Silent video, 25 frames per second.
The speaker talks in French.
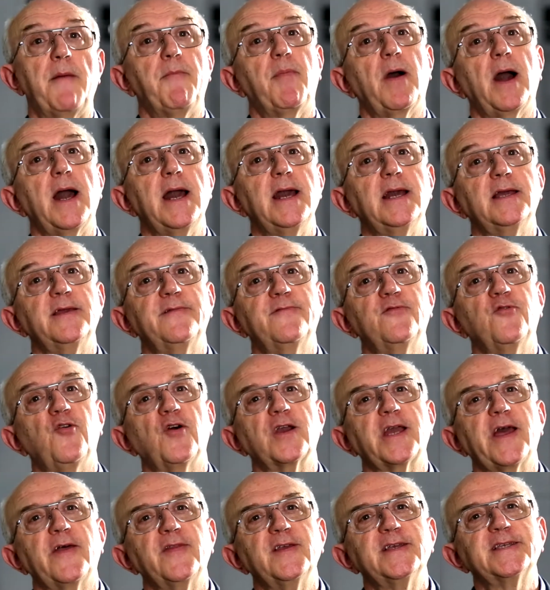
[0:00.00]
Après, il faut
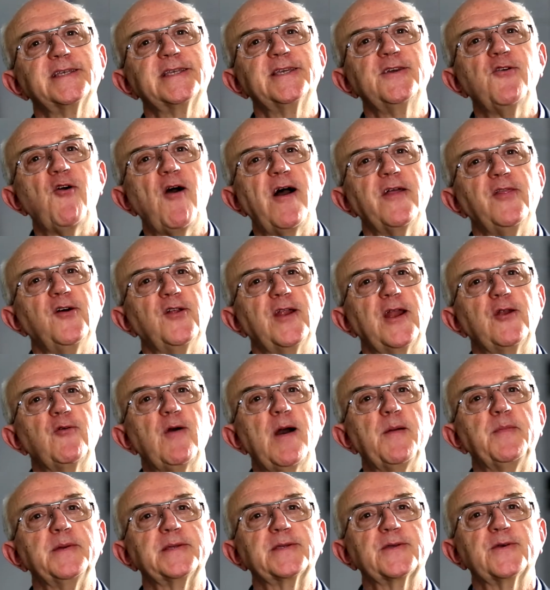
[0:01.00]
regarder ce qu'il y aura dans la
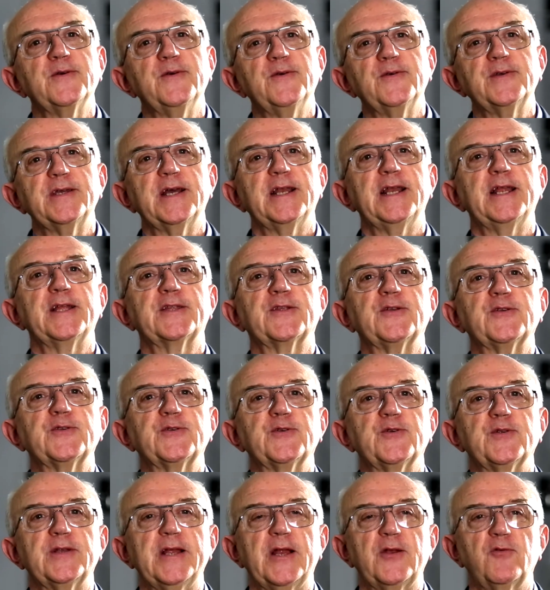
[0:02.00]
loi, parce qu'il y a
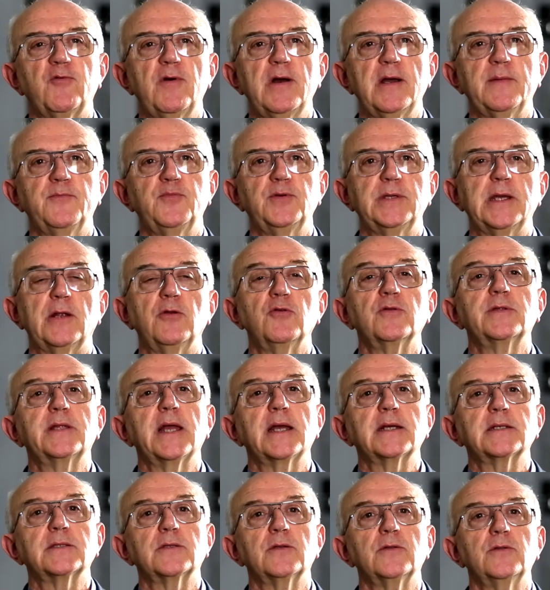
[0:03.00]
l'intention de la loi et puis il y a le
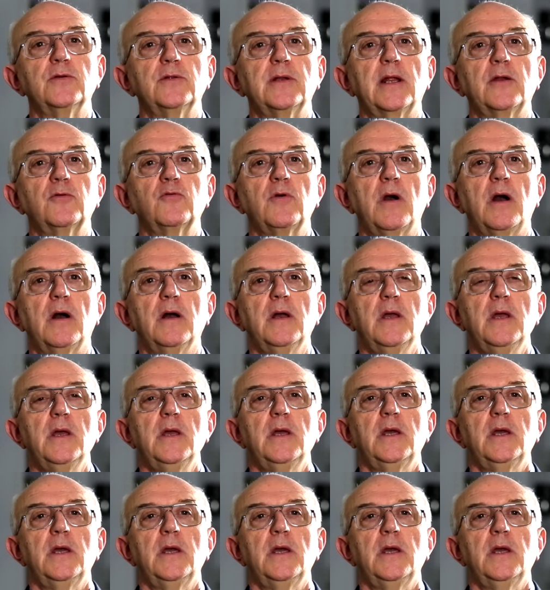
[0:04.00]
texte de la loi.